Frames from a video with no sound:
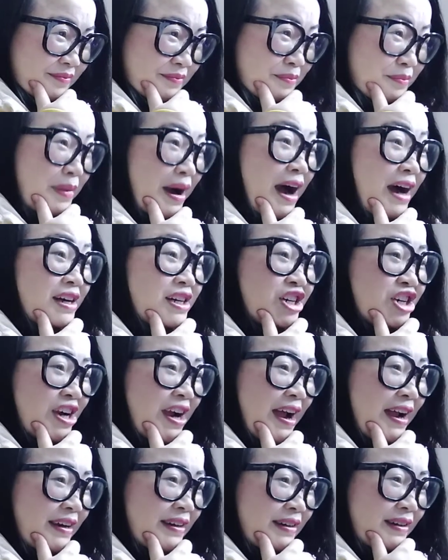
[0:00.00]
茫
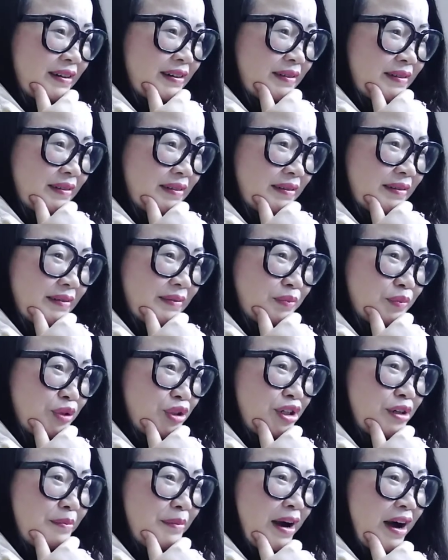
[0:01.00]
然，不
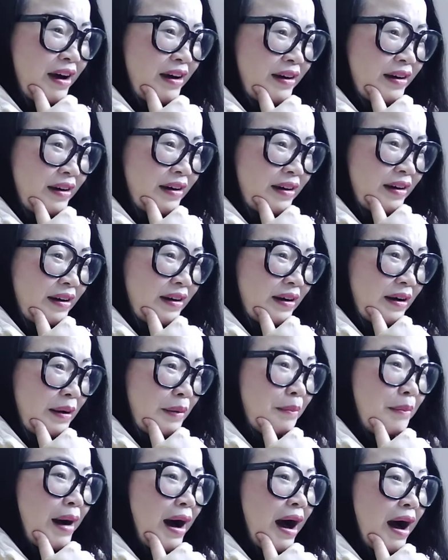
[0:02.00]
是吗？
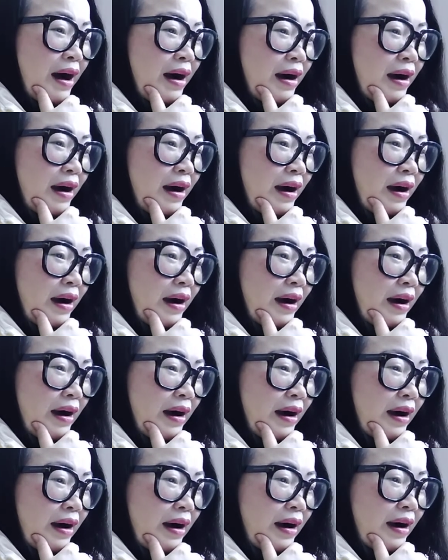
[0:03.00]
茫，
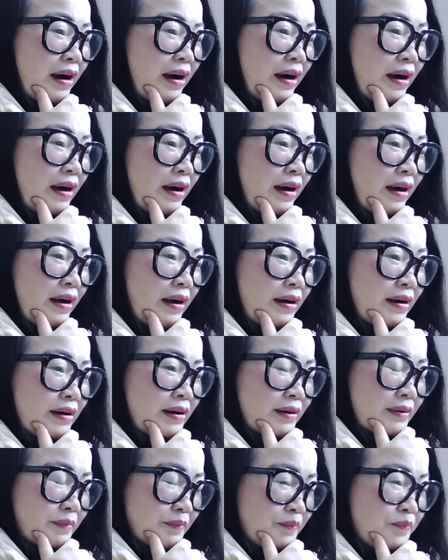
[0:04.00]
茫然。
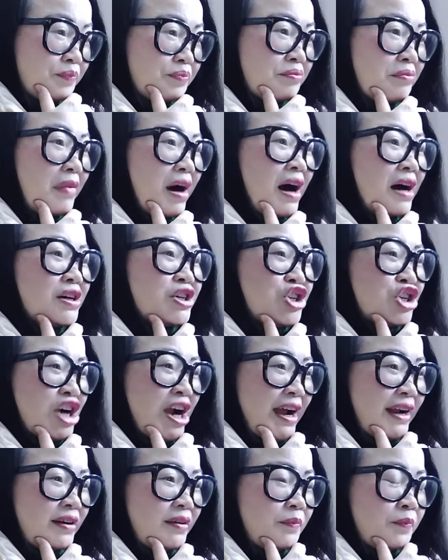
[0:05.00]
嗯，茫
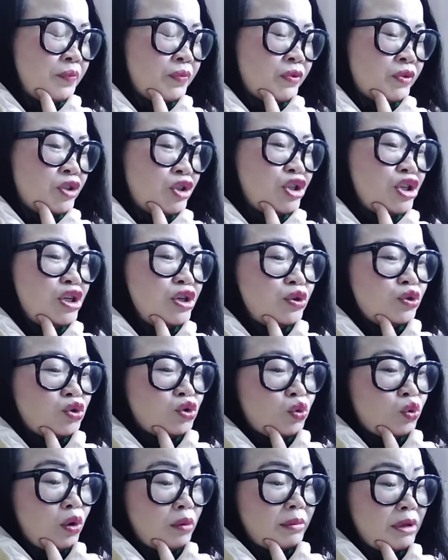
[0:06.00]
然就是
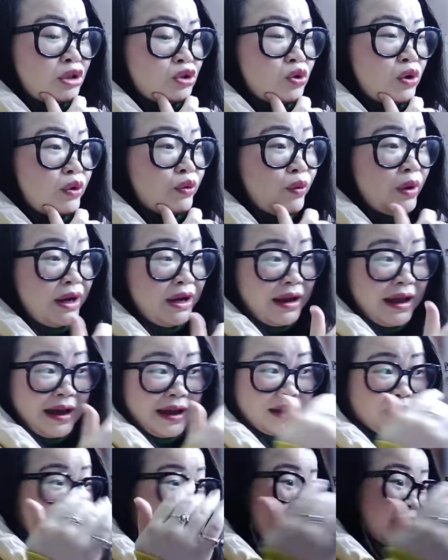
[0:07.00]
我们对未
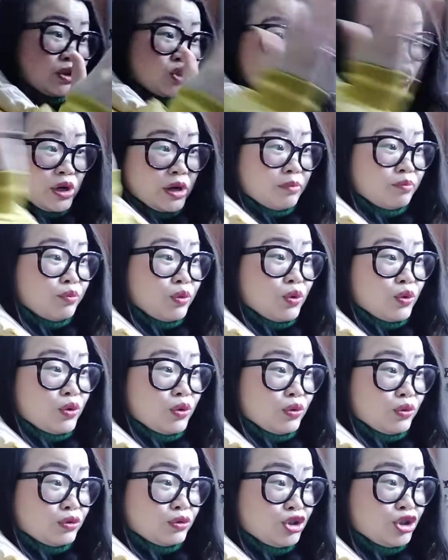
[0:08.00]
来完全
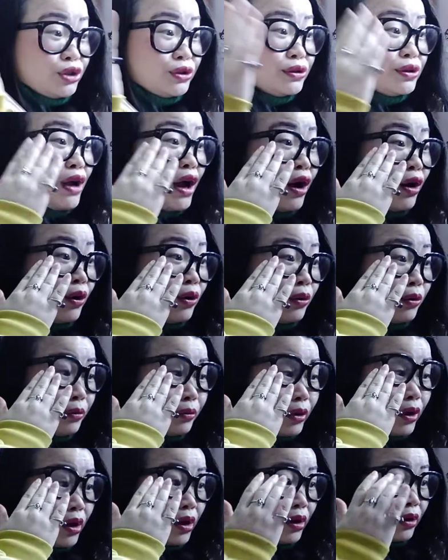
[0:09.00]
不知道，
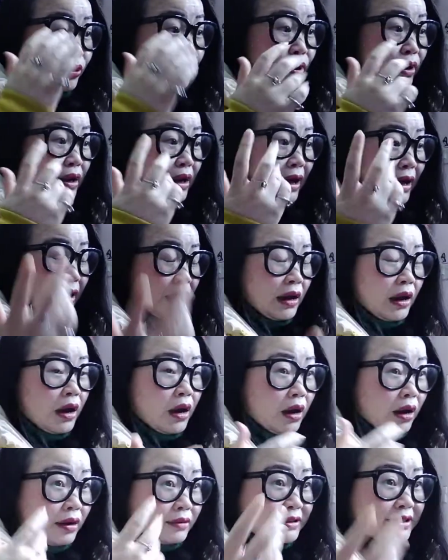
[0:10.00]
呃，会来，
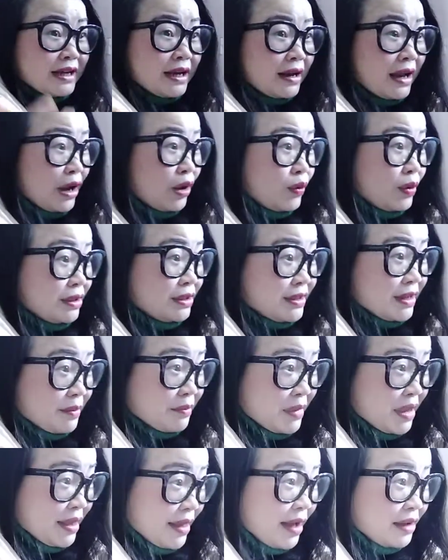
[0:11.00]
呃，将来会怎
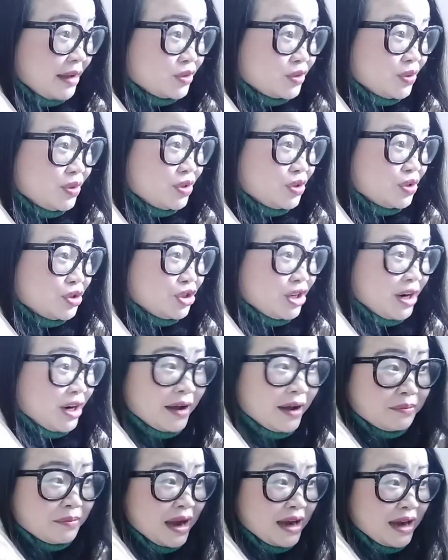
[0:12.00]
么样，所以就是
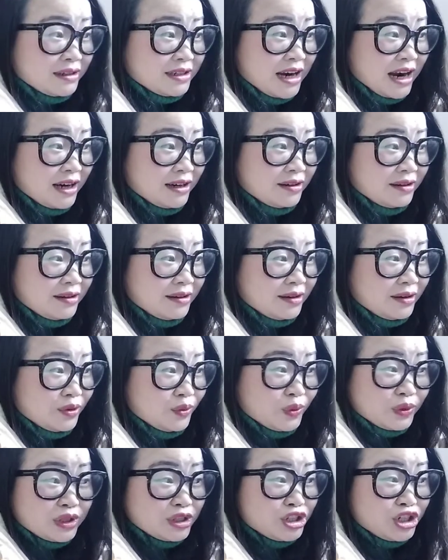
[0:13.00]
很茫然。
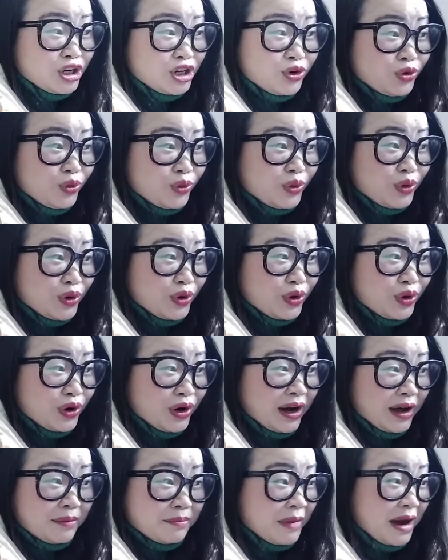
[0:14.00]
我的生活
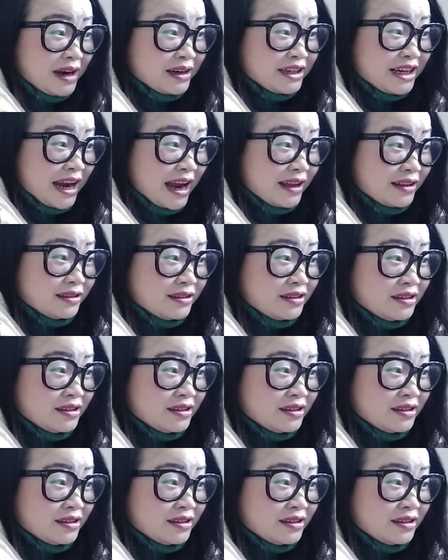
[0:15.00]
很茫然，